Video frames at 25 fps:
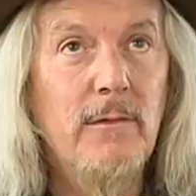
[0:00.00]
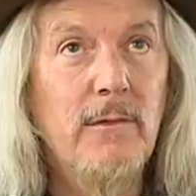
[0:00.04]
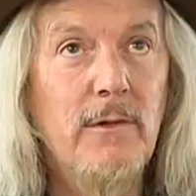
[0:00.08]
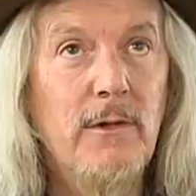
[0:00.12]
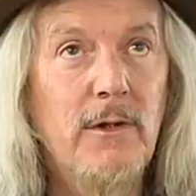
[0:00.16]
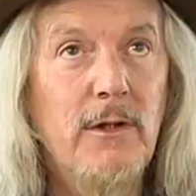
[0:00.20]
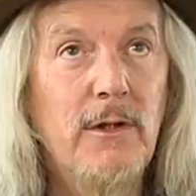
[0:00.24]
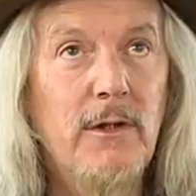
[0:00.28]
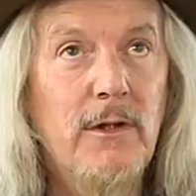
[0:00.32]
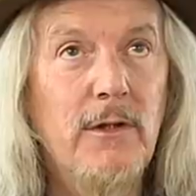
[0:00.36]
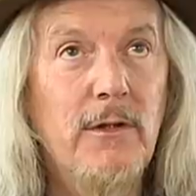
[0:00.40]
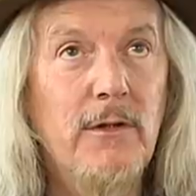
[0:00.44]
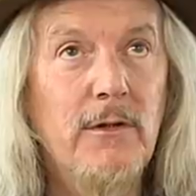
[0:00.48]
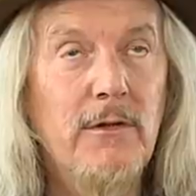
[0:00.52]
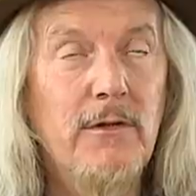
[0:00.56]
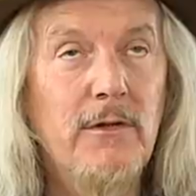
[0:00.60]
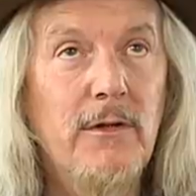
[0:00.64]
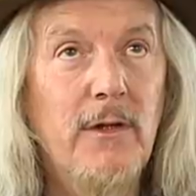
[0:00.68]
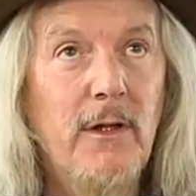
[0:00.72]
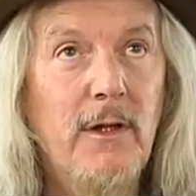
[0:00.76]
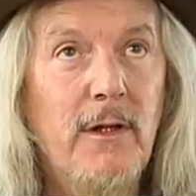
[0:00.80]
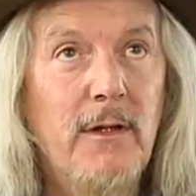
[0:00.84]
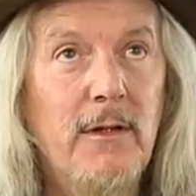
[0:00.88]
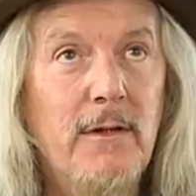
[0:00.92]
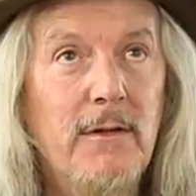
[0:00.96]
die
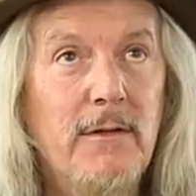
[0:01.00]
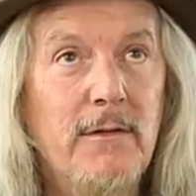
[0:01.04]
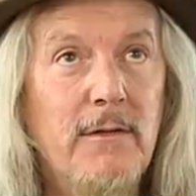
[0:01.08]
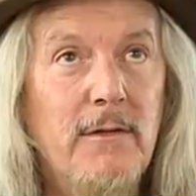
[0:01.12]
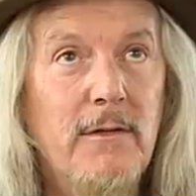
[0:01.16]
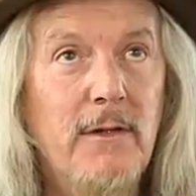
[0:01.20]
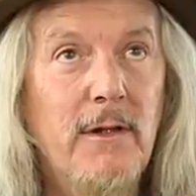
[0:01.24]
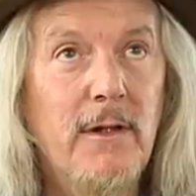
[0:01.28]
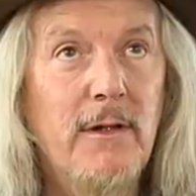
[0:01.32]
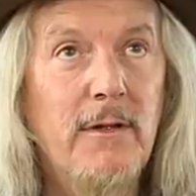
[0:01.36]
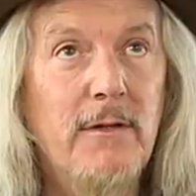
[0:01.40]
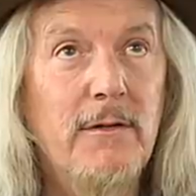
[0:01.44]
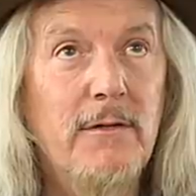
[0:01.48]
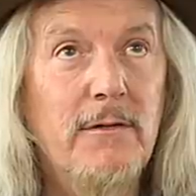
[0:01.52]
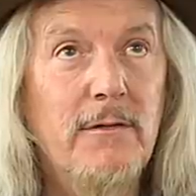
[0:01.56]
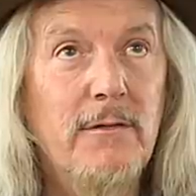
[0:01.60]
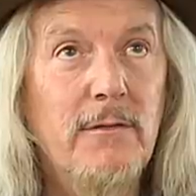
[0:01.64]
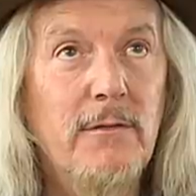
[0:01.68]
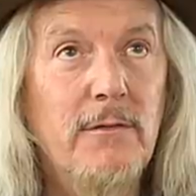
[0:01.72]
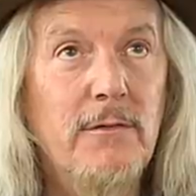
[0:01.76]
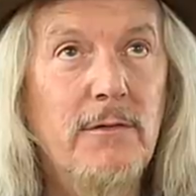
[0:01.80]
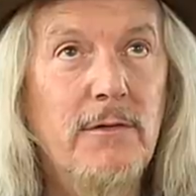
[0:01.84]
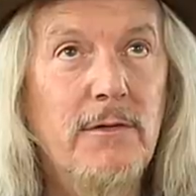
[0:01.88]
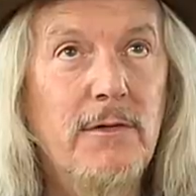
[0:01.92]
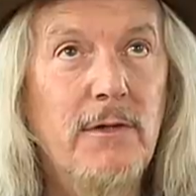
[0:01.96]
Kirche als, als
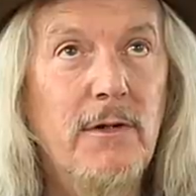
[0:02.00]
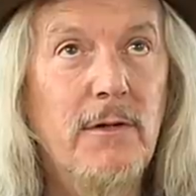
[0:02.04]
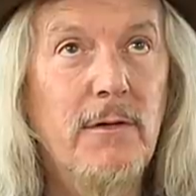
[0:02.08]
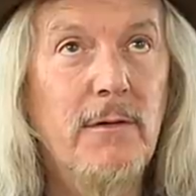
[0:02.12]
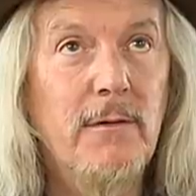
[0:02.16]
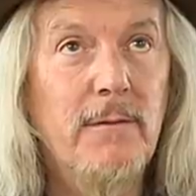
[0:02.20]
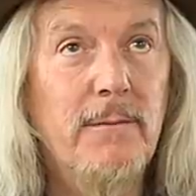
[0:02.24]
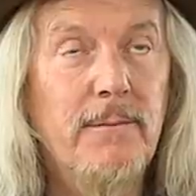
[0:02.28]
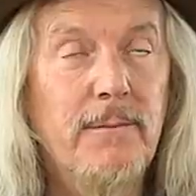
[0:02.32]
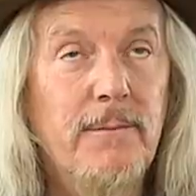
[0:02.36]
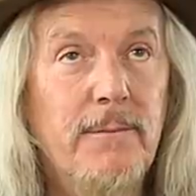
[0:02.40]
unser